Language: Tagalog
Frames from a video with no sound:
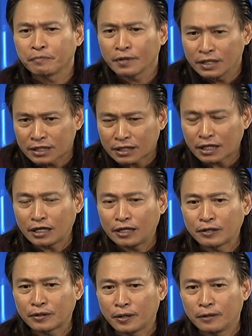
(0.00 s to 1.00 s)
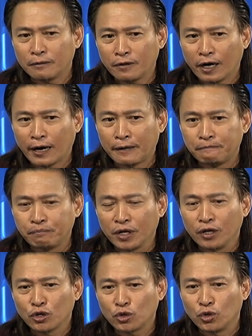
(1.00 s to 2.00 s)
sa tingin ko um,
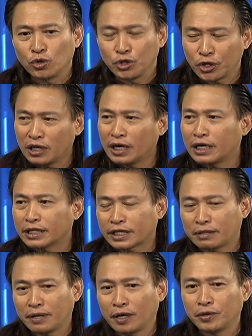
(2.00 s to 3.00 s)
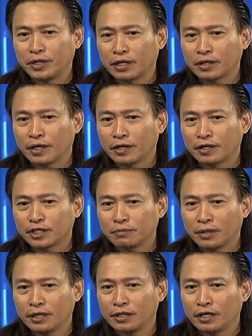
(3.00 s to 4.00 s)
kung yun lang ang trabaho ng
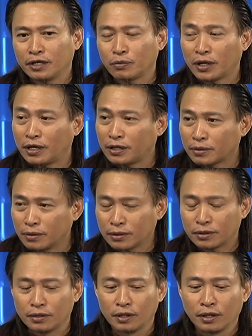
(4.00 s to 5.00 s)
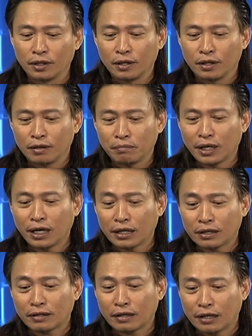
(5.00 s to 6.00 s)
congressman, then well and good.
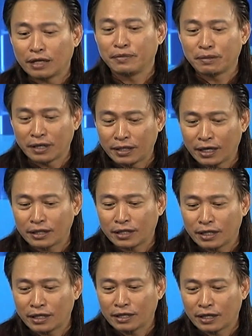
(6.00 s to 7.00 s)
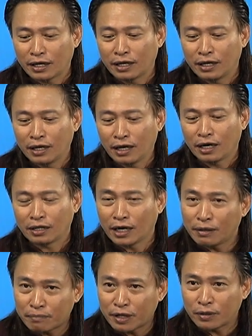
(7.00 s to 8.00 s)
But alam naman natin na ang
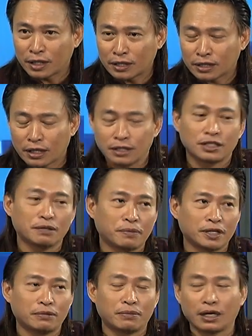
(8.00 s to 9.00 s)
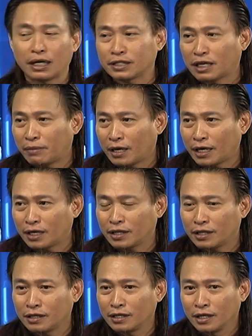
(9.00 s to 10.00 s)
number one sa isipan ng mga kasama
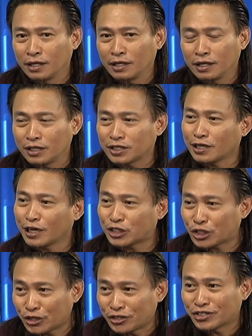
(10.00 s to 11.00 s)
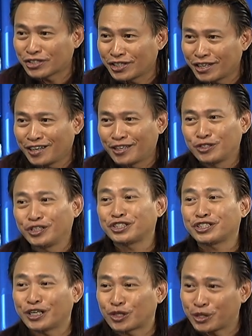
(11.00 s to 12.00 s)
natin is elections.
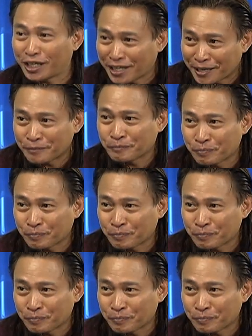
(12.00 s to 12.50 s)
Distrito hmm. nila.